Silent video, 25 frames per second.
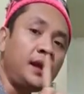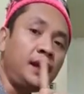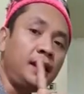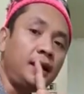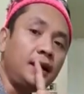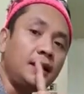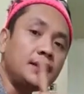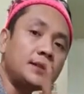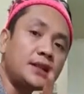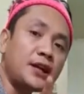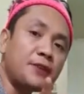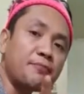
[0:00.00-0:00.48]

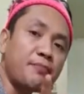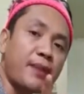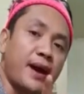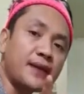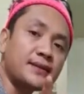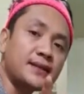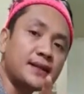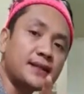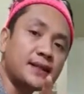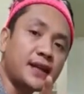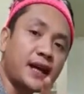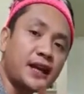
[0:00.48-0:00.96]
Isang
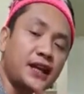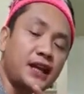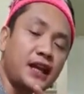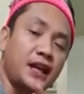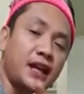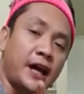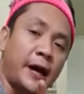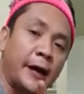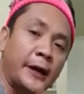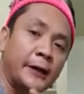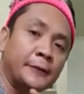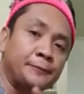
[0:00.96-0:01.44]
beses
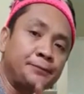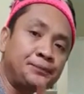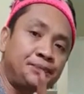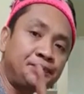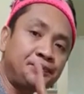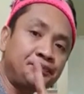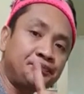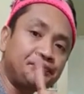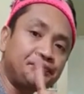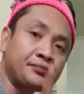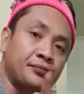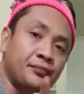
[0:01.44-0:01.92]
kaninang
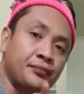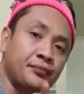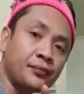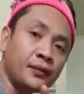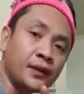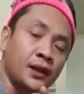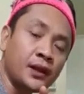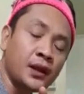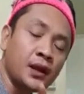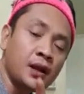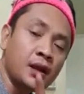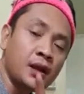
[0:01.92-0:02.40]

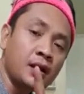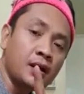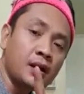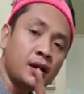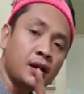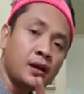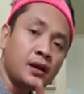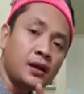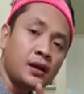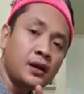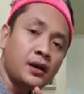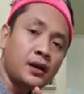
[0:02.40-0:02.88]

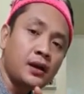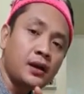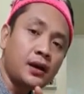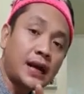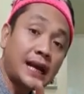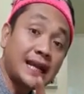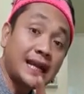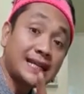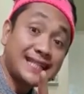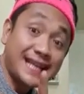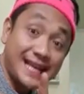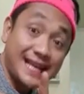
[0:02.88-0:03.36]

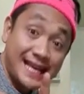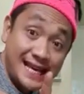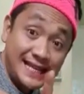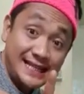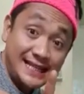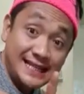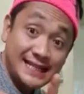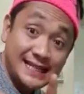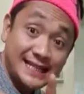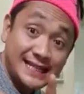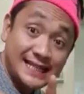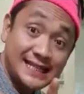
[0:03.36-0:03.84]
alas
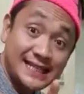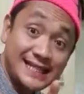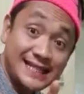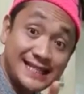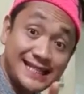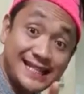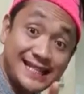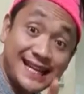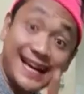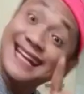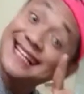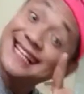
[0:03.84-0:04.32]

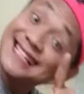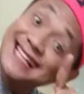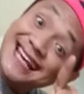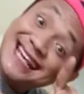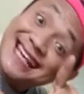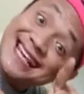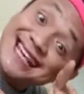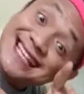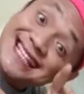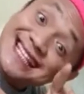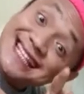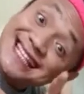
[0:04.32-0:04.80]
6, alas
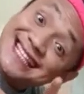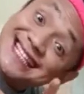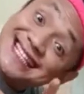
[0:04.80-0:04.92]
6.